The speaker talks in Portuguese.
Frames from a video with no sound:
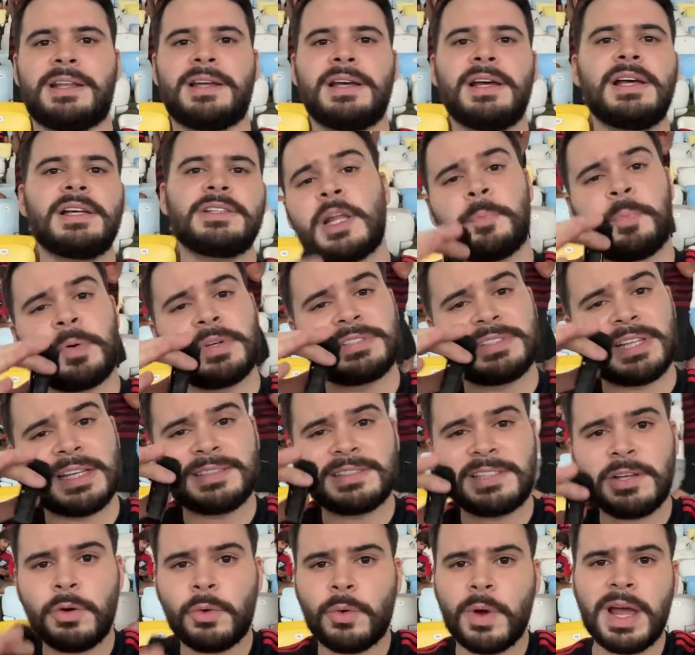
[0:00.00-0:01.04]
Se depositar
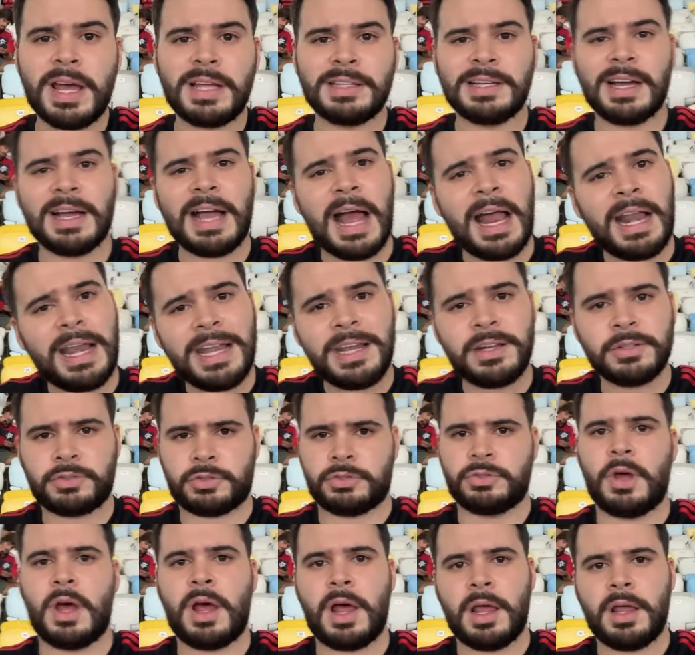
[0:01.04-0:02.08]
50, galinho
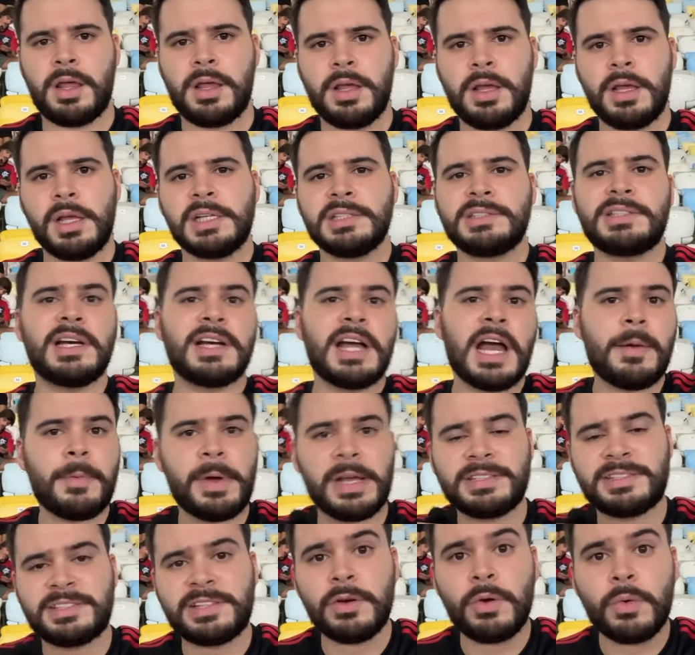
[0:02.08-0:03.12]
só, você ganha
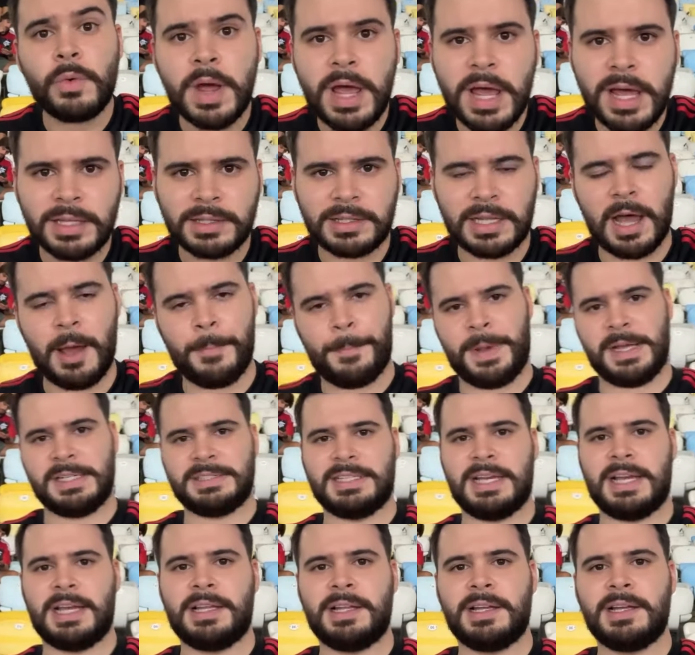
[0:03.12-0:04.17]
mais 50,
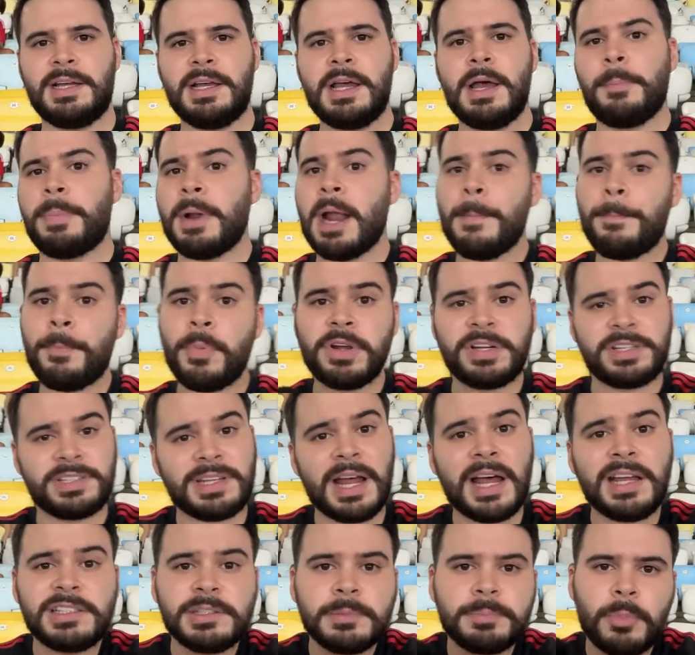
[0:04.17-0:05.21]
rapaziada para
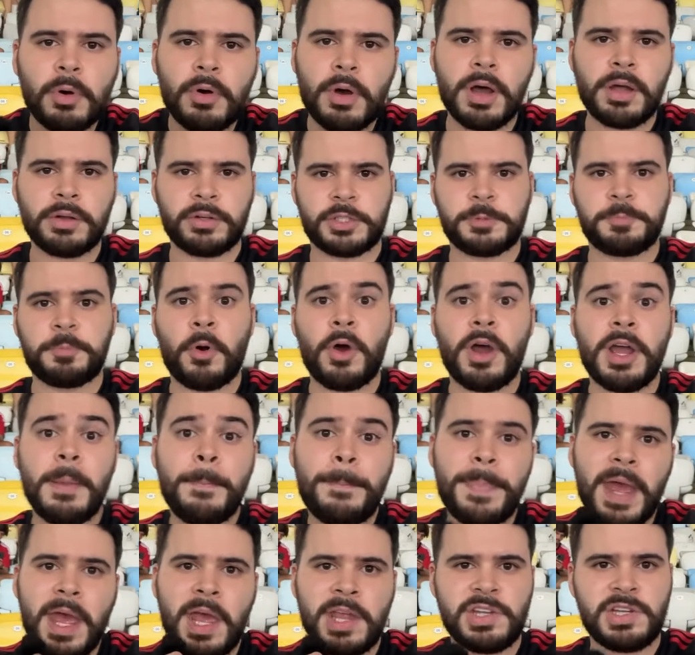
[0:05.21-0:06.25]
postar de bônus. Porra,
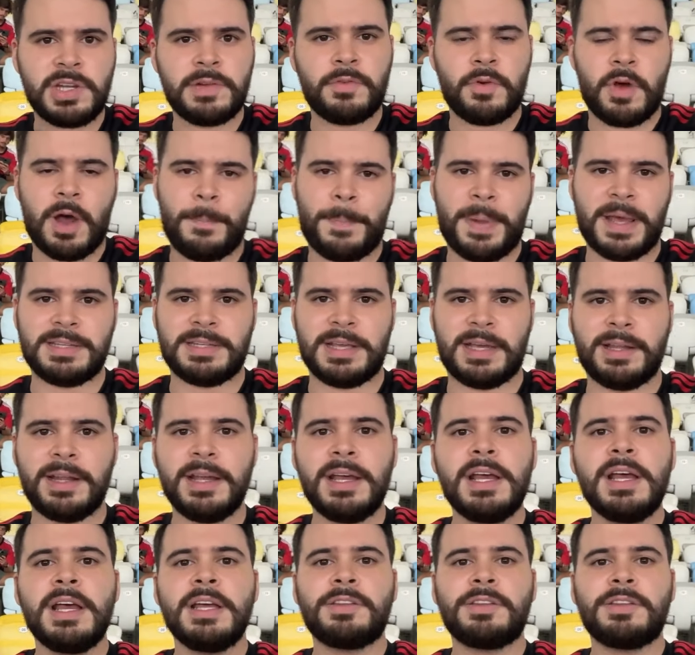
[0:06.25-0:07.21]
imperdível, rapaziada.